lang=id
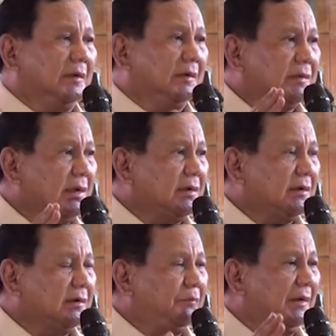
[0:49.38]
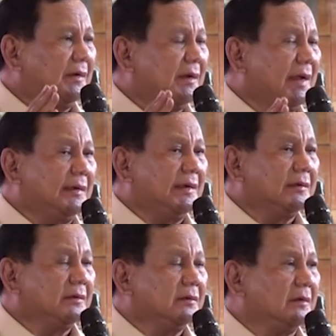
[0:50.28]
Ia meminta para oknum pejabat
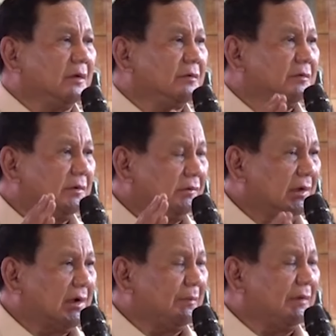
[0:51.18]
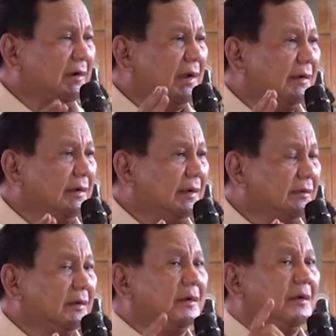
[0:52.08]
menghentikan praktek-praktek nakal yang
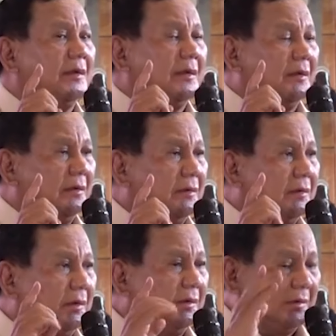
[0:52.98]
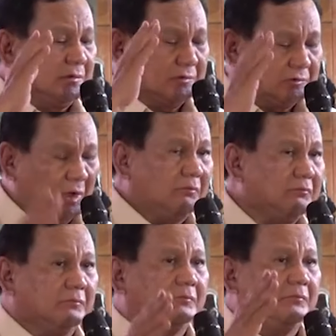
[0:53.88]
memperkaya diri.
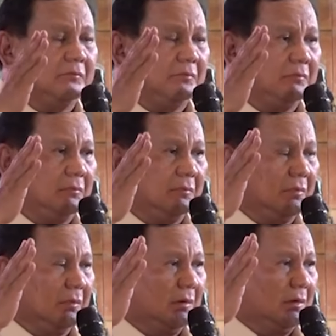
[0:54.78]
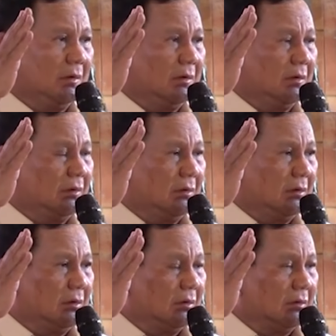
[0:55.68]
Menurutnya, rakyat saat ini sudah
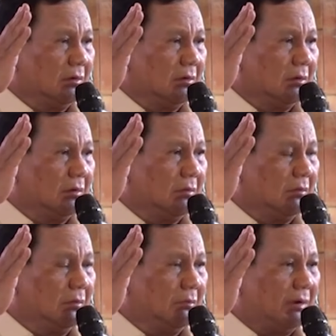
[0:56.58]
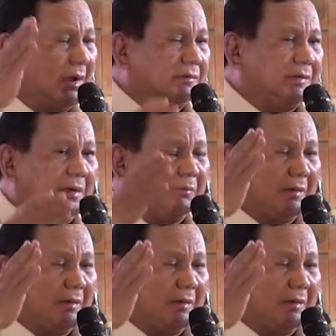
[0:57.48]
pintar dan tak bisa dibohongi.